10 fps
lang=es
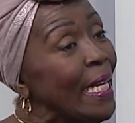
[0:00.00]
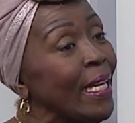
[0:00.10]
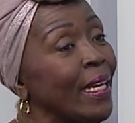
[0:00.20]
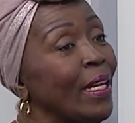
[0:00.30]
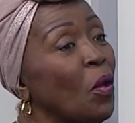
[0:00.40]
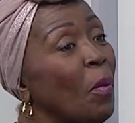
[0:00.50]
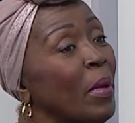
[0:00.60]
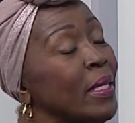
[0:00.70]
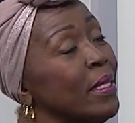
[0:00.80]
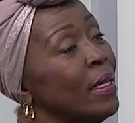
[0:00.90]
y los
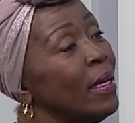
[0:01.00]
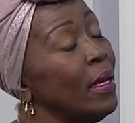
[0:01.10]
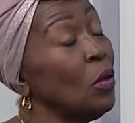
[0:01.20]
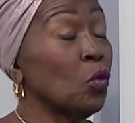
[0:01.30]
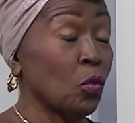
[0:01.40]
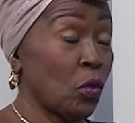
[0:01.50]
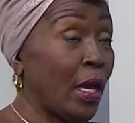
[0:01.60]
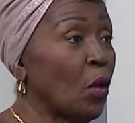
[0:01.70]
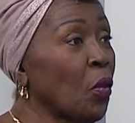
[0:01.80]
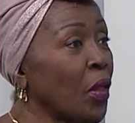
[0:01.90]
meses, eh, o
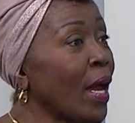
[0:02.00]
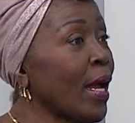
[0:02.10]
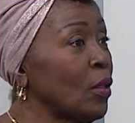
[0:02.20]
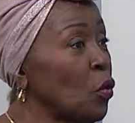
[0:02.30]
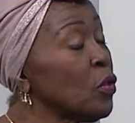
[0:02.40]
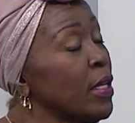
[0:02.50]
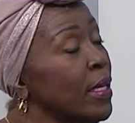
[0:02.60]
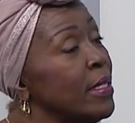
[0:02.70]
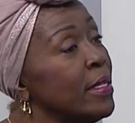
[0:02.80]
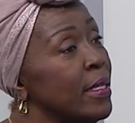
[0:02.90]
sea, los días 14,
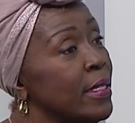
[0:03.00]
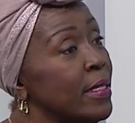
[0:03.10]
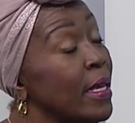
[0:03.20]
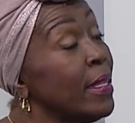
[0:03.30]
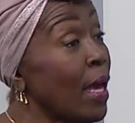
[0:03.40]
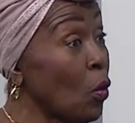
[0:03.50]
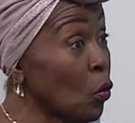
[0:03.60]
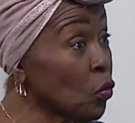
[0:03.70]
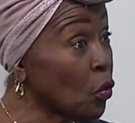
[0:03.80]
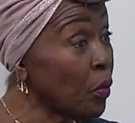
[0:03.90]
15 y 16 de
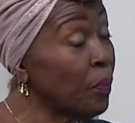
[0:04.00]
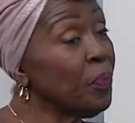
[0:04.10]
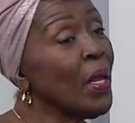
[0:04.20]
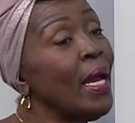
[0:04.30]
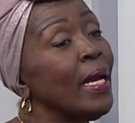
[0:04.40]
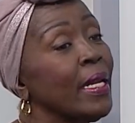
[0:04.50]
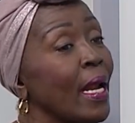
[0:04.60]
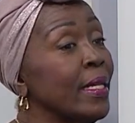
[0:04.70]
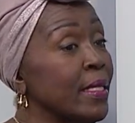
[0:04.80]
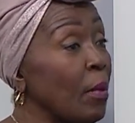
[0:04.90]
agosto
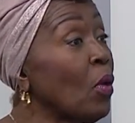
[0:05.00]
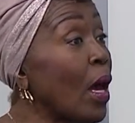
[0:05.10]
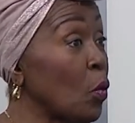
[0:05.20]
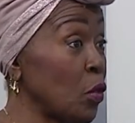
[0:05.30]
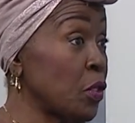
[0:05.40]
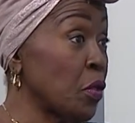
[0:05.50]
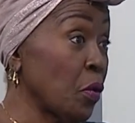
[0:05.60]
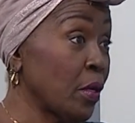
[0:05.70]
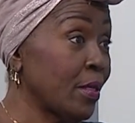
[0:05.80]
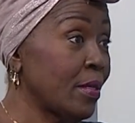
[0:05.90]
realizamos las
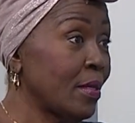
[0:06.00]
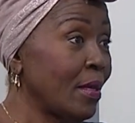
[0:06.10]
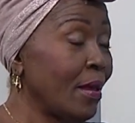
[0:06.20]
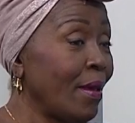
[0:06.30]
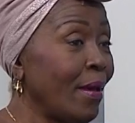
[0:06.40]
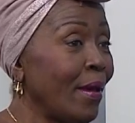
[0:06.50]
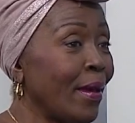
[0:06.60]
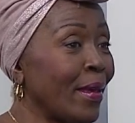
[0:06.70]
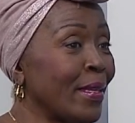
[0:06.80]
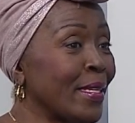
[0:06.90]
audiciones.
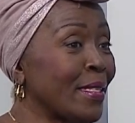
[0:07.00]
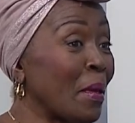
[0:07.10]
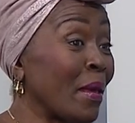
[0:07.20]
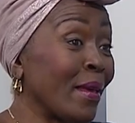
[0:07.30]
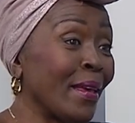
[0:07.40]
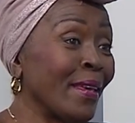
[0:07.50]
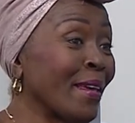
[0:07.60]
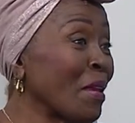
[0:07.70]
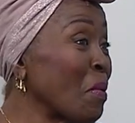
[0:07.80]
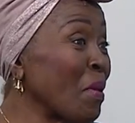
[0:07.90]
Es decir, se
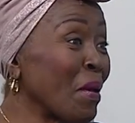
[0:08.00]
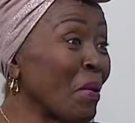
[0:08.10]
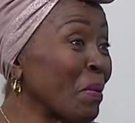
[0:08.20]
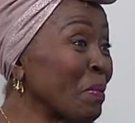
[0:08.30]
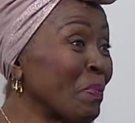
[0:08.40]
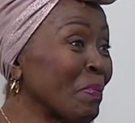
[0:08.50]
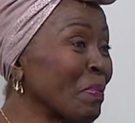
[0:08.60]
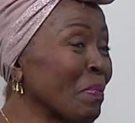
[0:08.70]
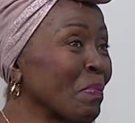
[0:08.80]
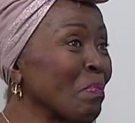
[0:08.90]
inscribieron
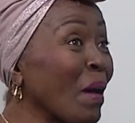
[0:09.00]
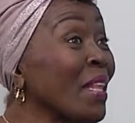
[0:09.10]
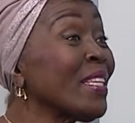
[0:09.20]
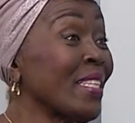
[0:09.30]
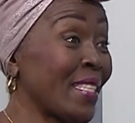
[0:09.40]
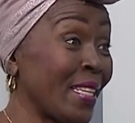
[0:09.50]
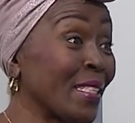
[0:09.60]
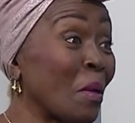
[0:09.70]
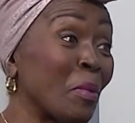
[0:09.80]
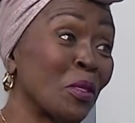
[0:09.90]
más de
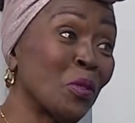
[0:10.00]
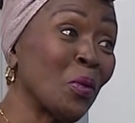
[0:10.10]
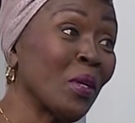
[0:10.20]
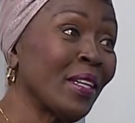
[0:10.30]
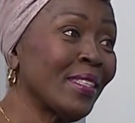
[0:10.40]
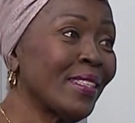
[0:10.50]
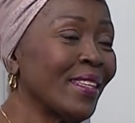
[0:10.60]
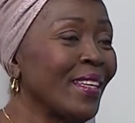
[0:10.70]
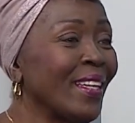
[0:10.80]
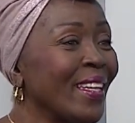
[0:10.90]
60 personas
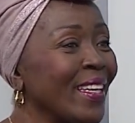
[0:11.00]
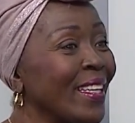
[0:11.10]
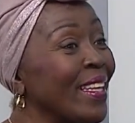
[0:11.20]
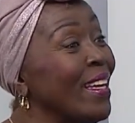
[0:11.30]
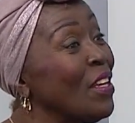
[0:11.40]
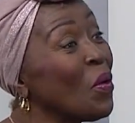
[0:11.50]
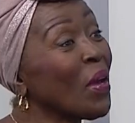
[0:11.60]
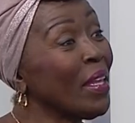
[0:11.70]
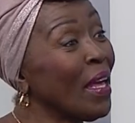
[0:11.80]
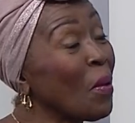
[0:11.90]
y de ellos
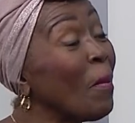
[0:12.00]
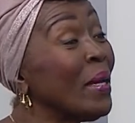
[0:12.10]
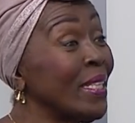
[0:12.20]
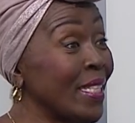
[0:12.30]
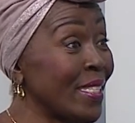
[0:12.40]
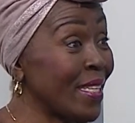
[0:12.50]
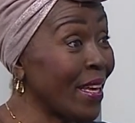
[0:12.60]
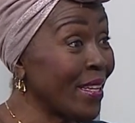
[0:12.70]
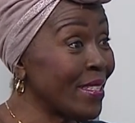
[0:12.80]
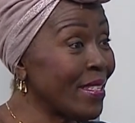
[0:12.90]
quedaron
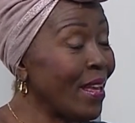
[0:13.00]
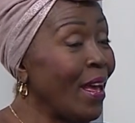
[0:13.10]
26.